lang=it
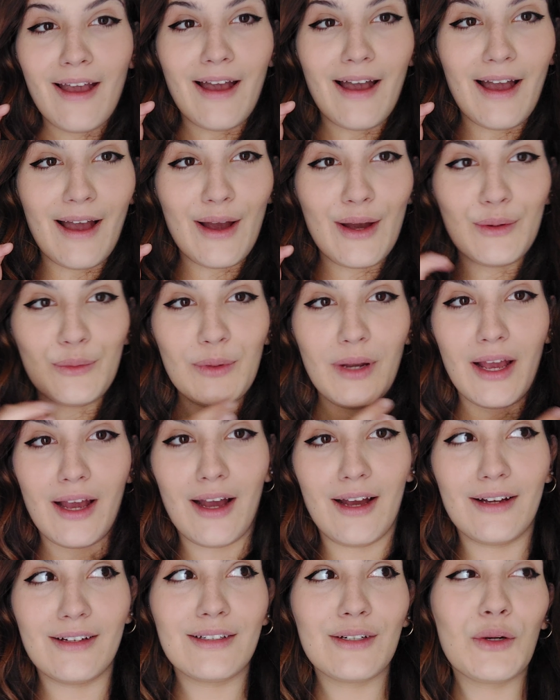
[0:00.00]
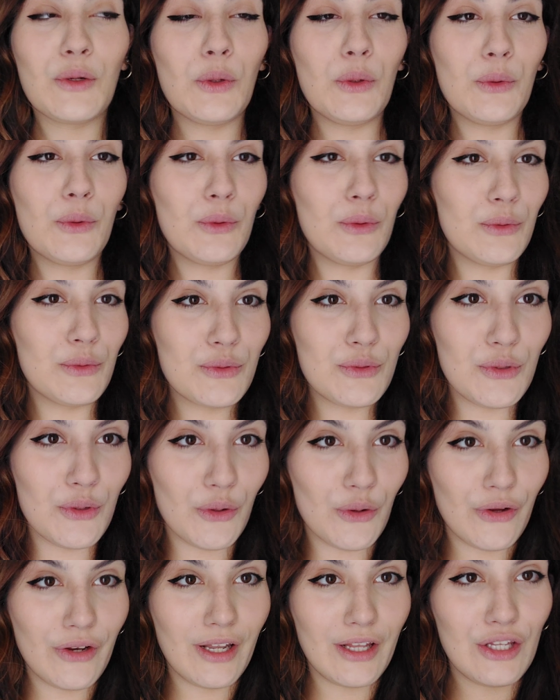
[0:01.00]
a una
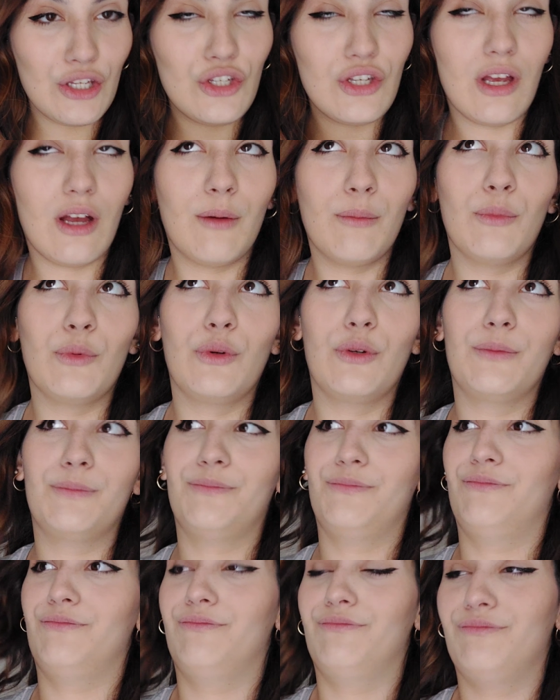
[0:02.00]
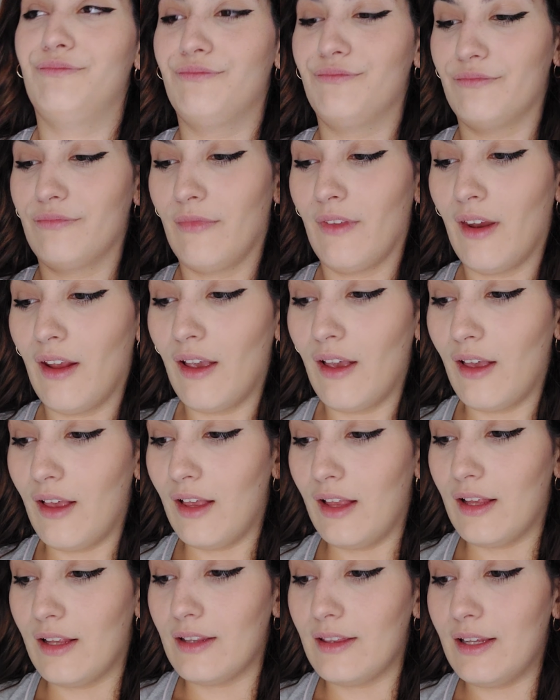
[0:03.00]
conclusione diciamo mh, mm,
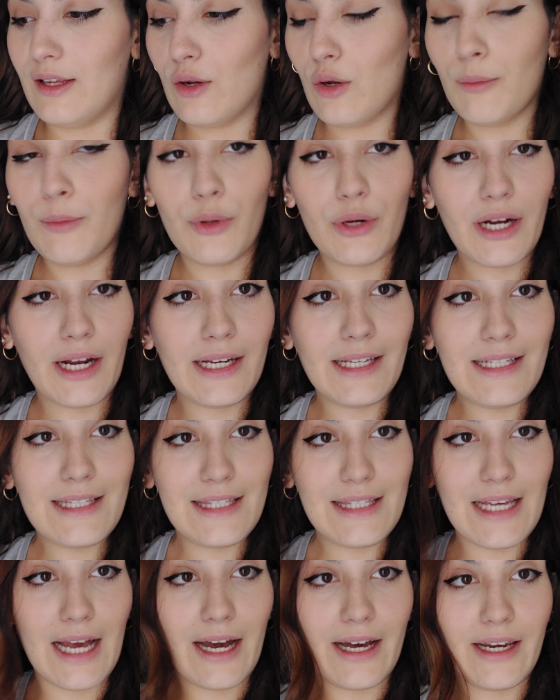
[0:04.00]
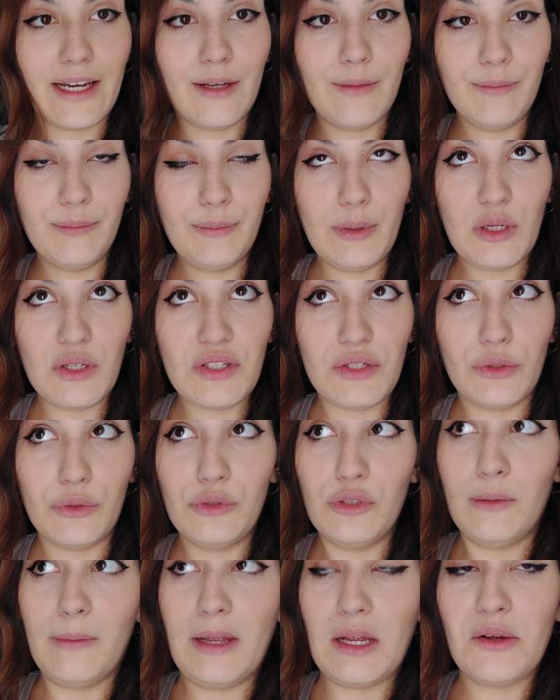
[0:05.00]
di come organizzare però
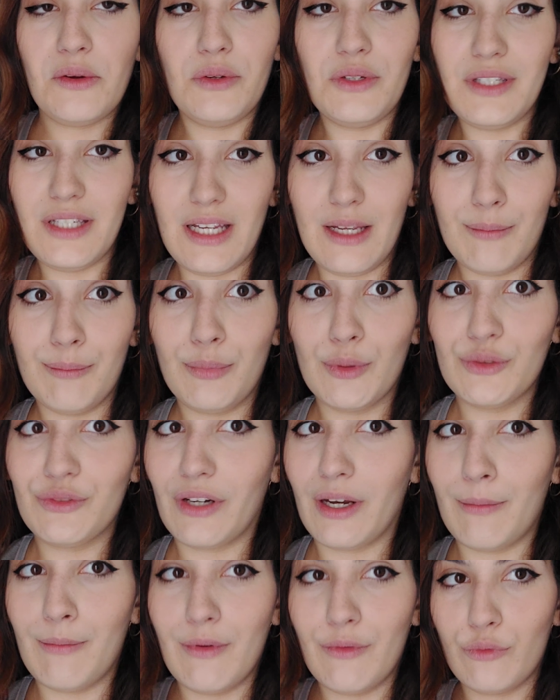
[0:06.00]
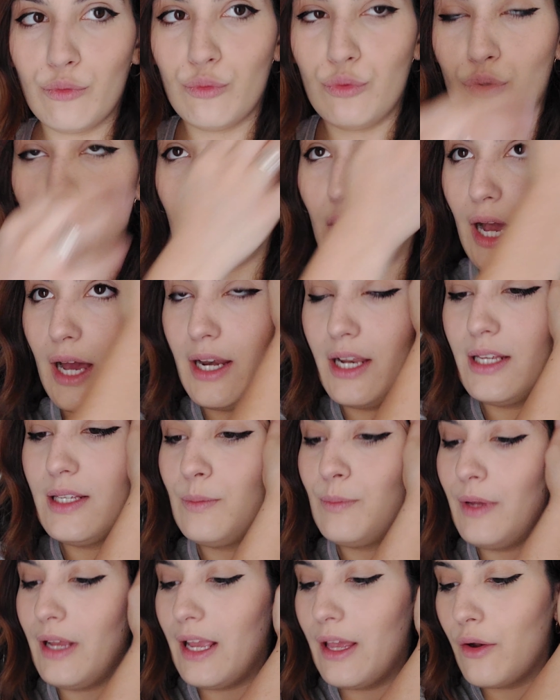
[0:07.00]
secondo me così potrebbe funzionare
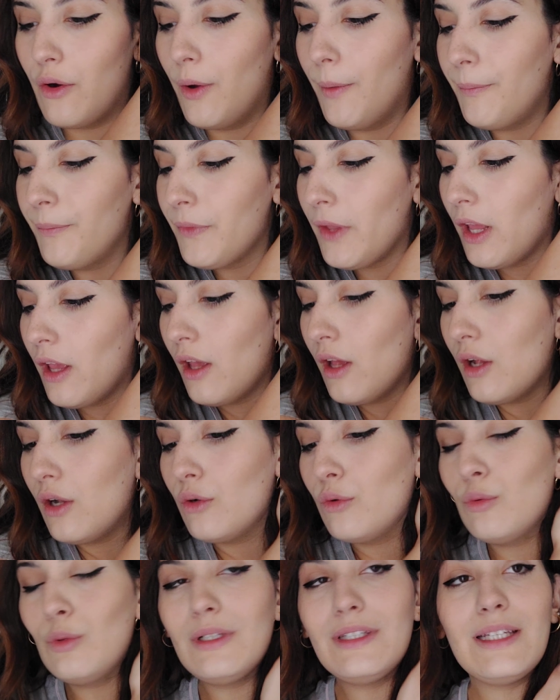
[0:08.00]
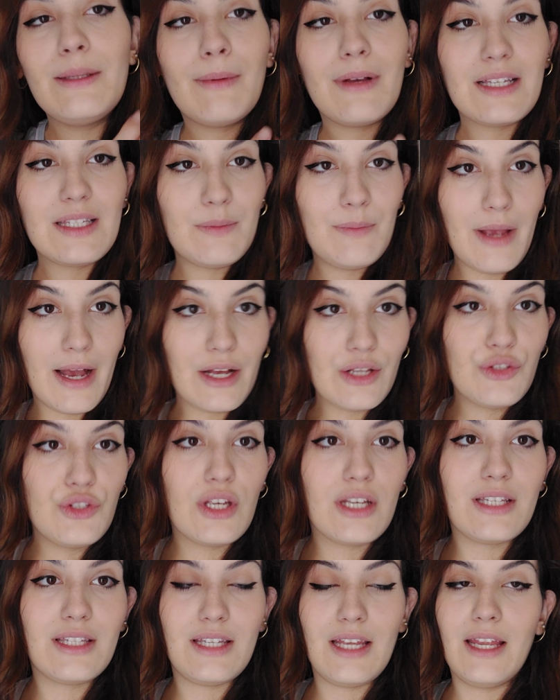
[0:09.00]
spero l'ultima
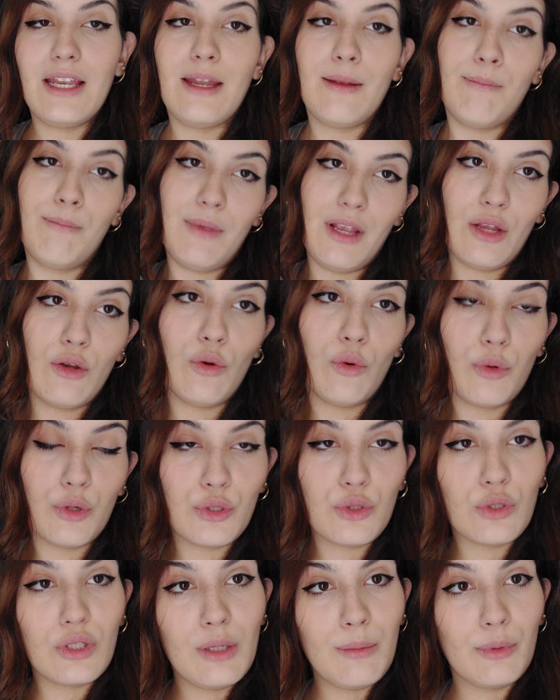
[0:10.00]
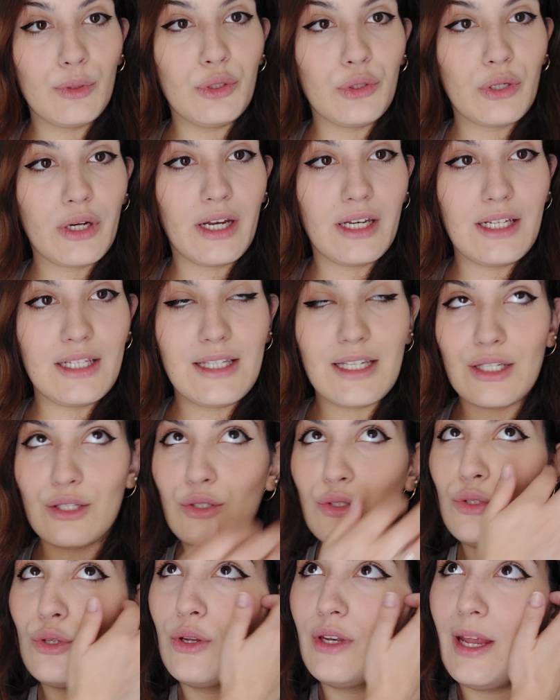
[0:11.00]
spiaggia se nemmeno questo tipo di
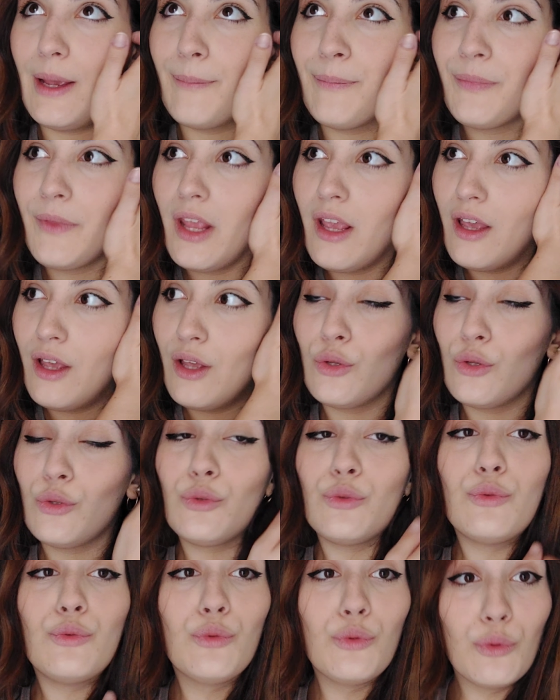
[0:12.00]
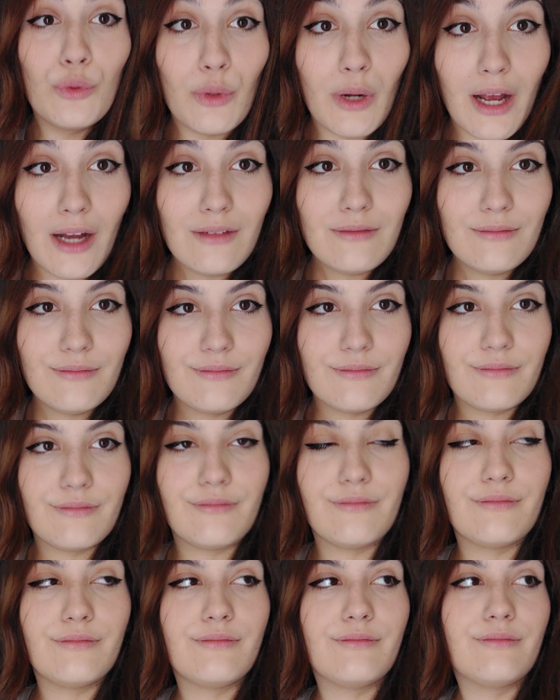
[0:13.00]
organizzazione dura
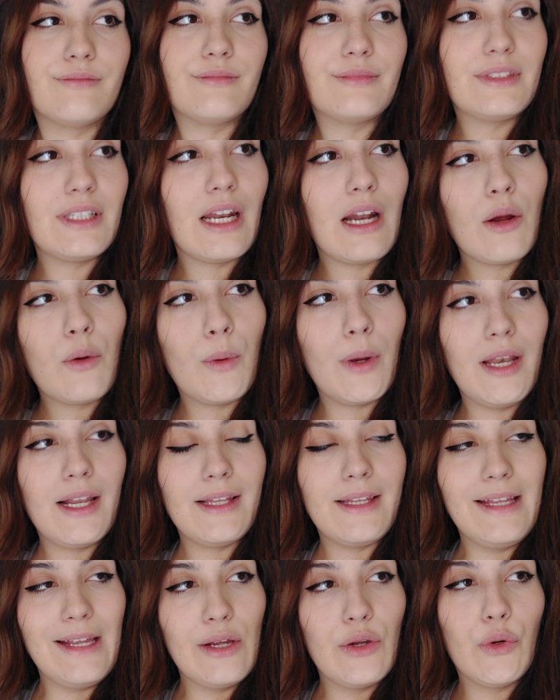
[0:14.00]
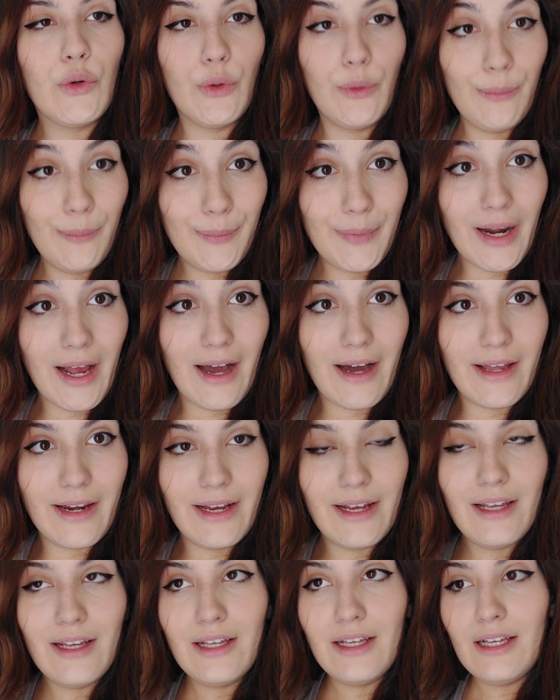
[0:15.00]
mh, mm, sarà quella di
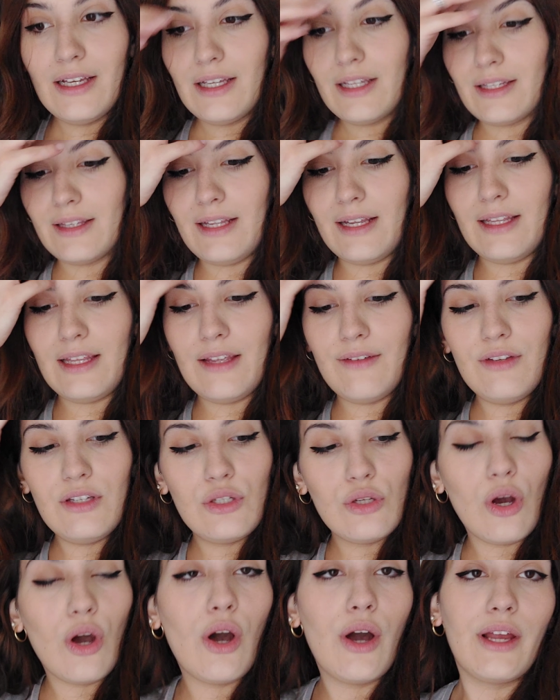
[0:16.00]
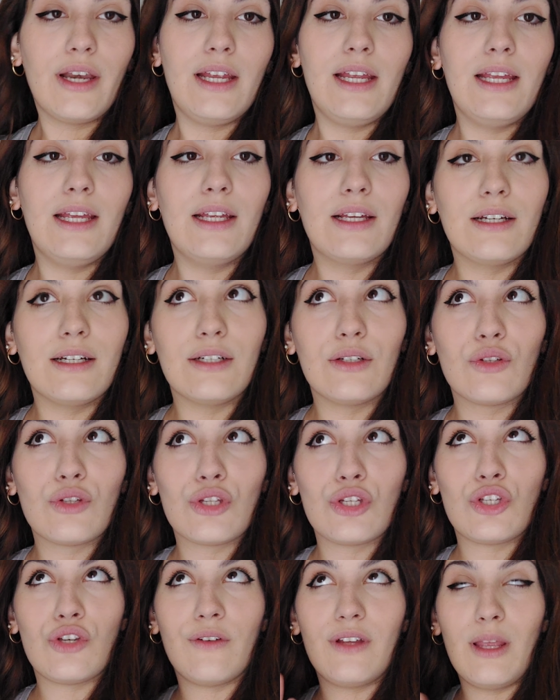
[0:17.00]
comprare dei divisori, eh, non
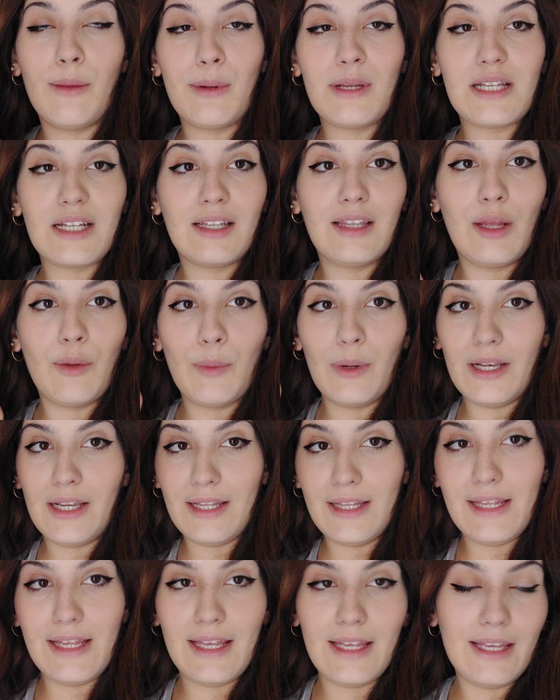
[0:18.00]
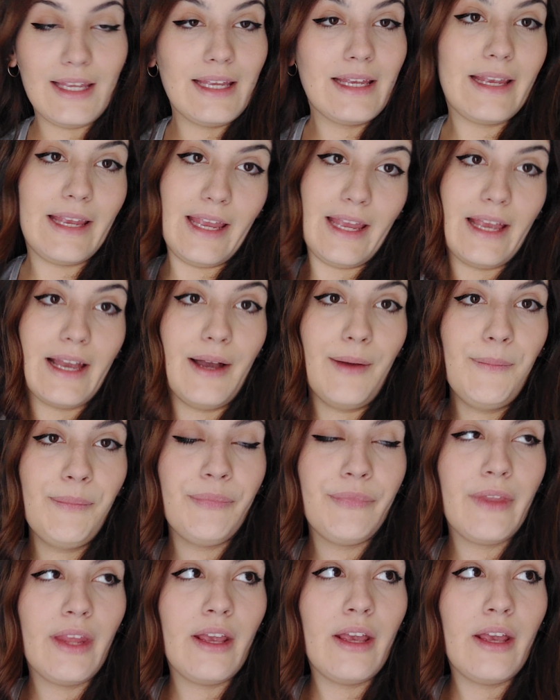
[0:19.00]
so se ci avete presente quelli di Ikea,